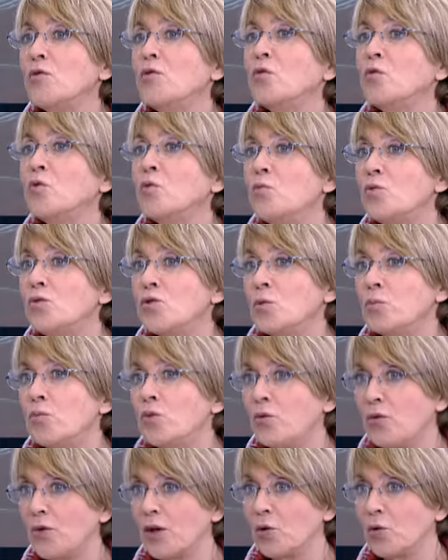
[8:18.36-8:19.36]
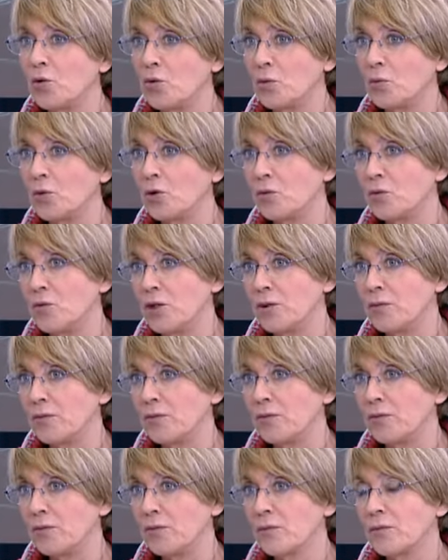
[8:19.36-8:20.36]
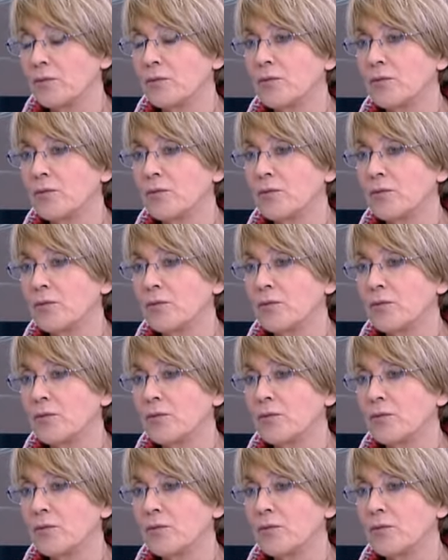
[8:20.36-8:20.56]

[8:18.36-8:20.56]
de plus en plus faire de compromis. Madame Le